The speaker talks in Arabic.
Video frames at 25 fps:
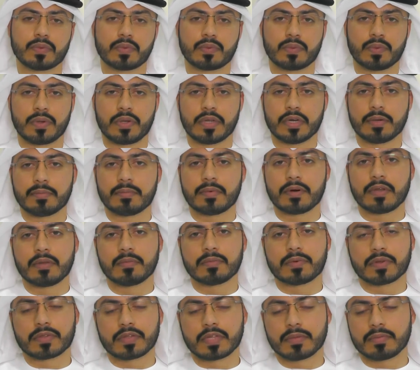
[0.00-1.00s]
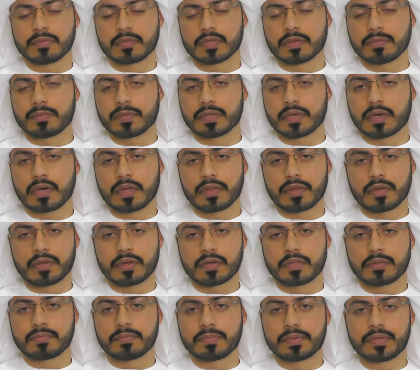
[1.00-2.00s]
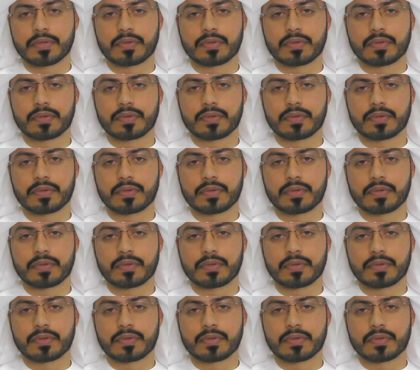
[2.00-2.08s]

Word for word: والأعمال المرتبطة بهذه الخدمة